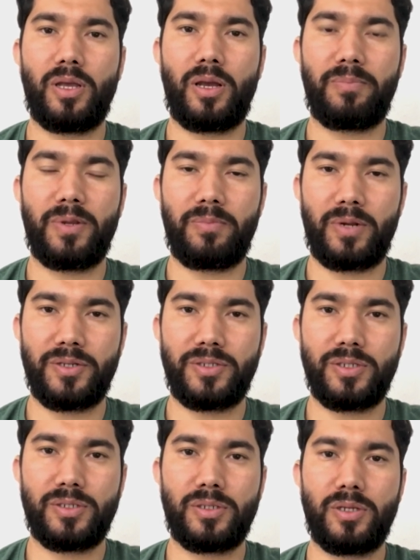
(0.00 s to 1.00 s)
अपने
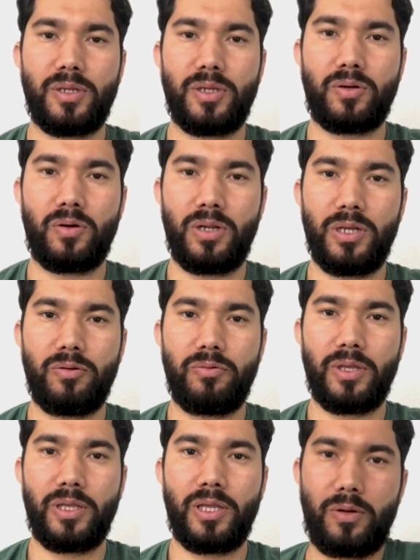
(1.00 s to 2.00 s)
ब्रांचेस खोले
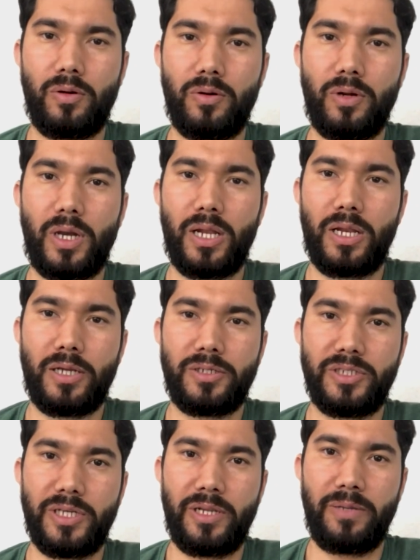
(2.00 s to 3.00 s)
हुए हैं और आला
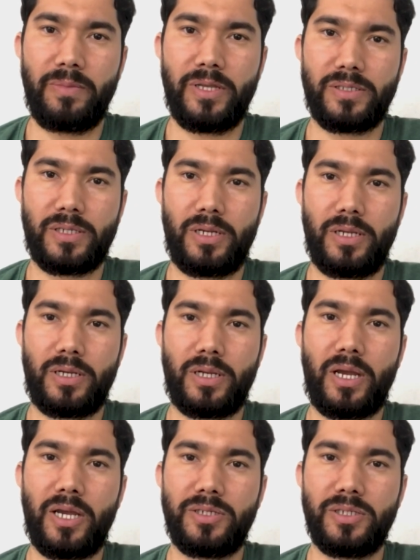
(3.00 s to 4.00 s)
डेयरी मैन से
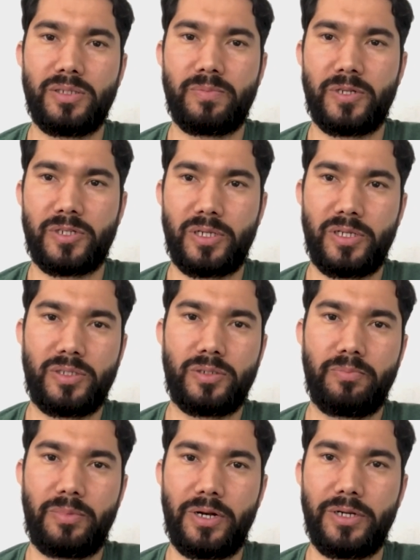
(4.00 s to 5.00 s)
लेकर आईटी स्पेशलिस्ट
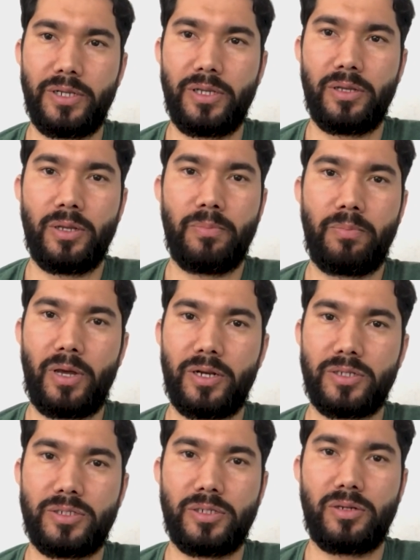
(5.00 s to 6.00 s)
ब्रांडिंग
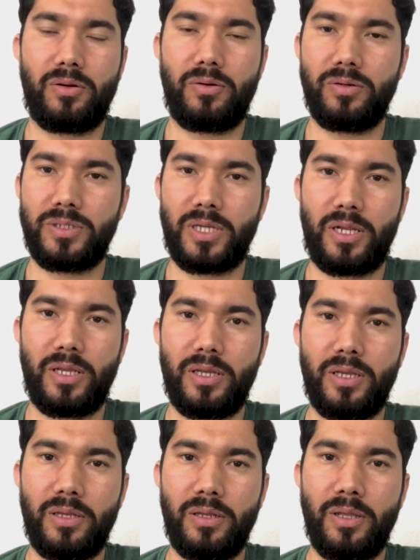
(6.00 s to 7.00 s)
मार्केटिंग और सारे
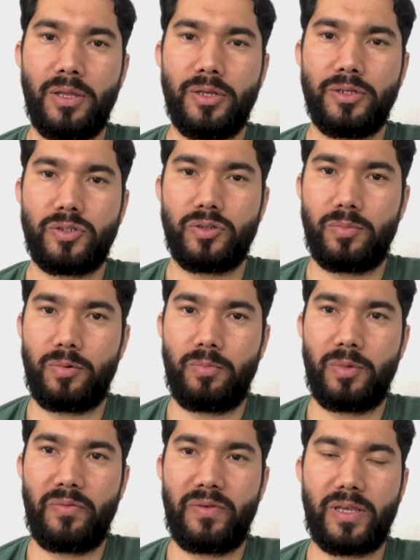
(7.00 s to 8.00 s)
इन शोबों
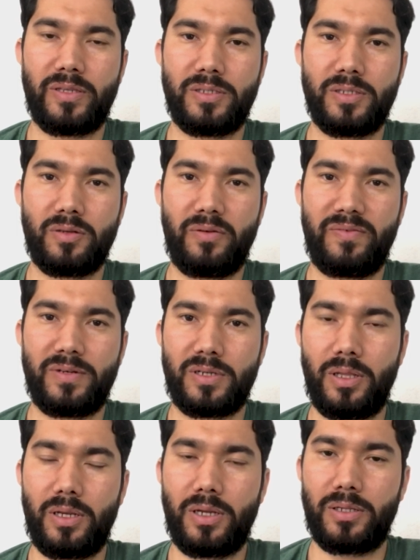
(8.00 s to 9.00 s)
में वैकेंसीज
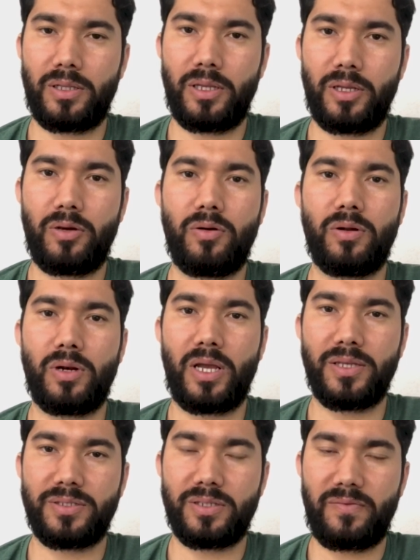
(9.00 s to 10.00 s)
ऑफर करते हैं और
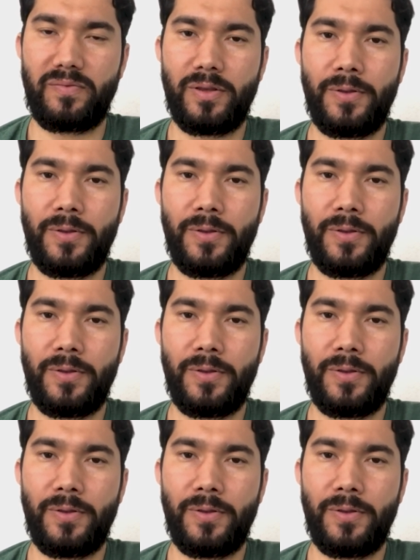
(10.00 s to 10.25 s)
ना सिर्फ